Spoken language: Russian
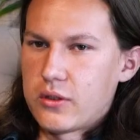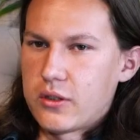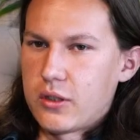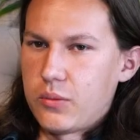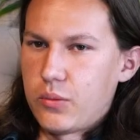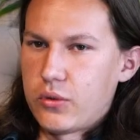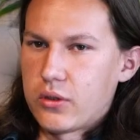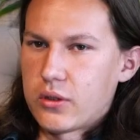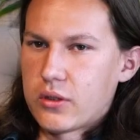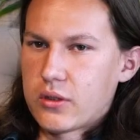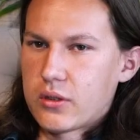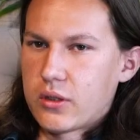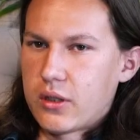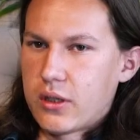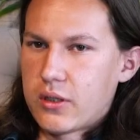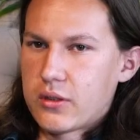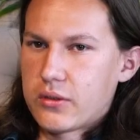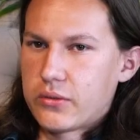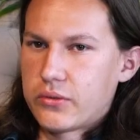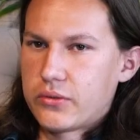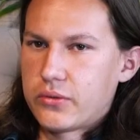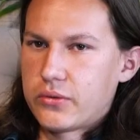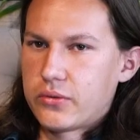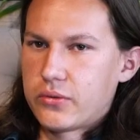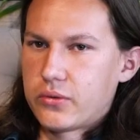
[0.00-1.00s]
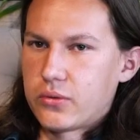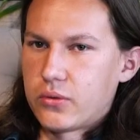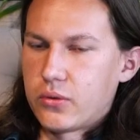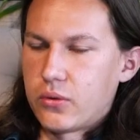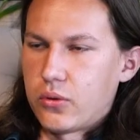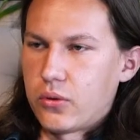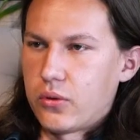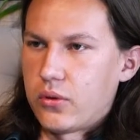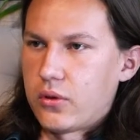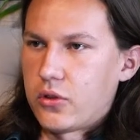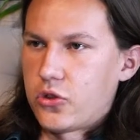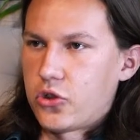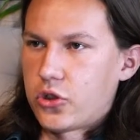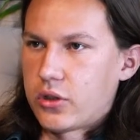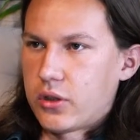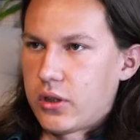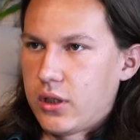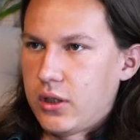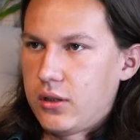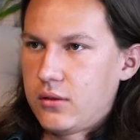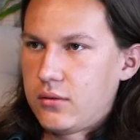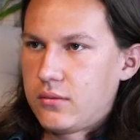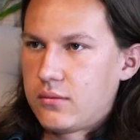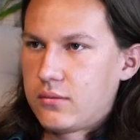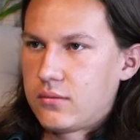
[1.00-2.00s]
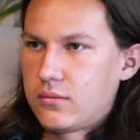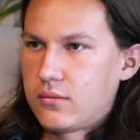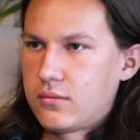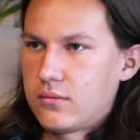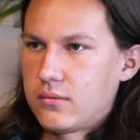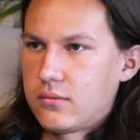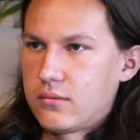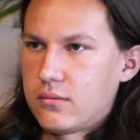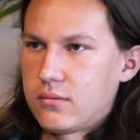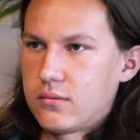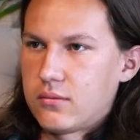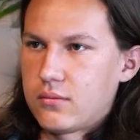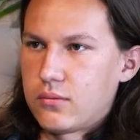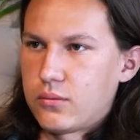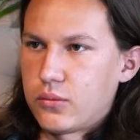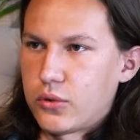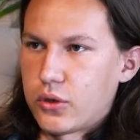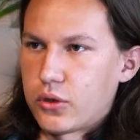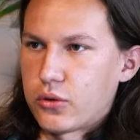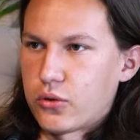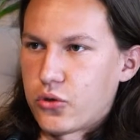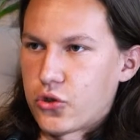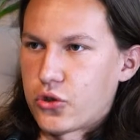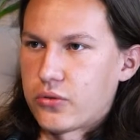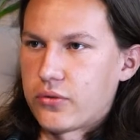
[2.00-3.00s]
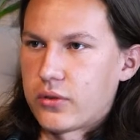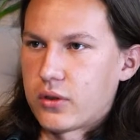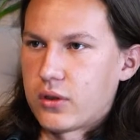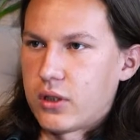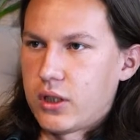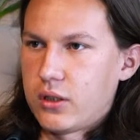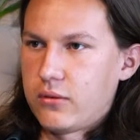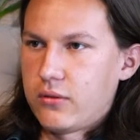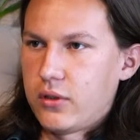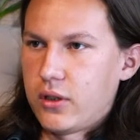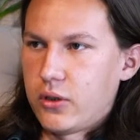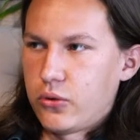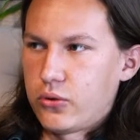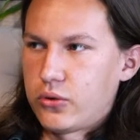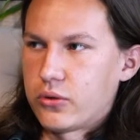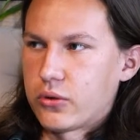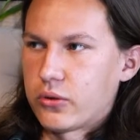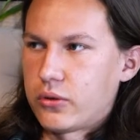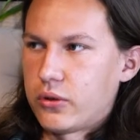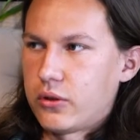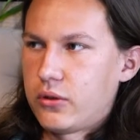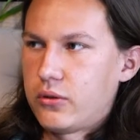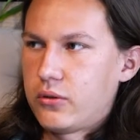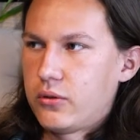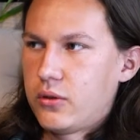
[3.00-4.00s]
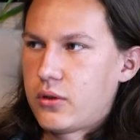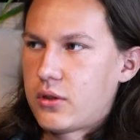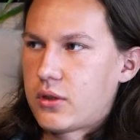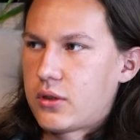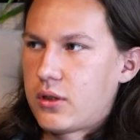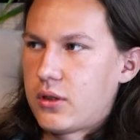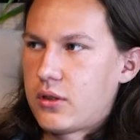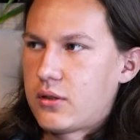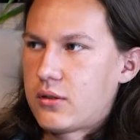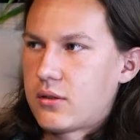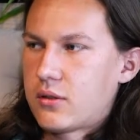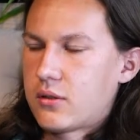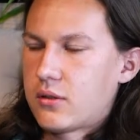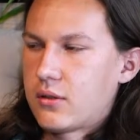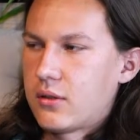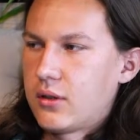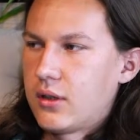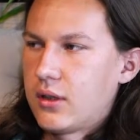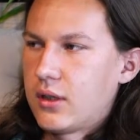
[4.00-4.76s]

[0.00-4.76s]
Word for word: семи рассказов он начитал. Мы их тоже выкладывали, аудиокниги у нас есть.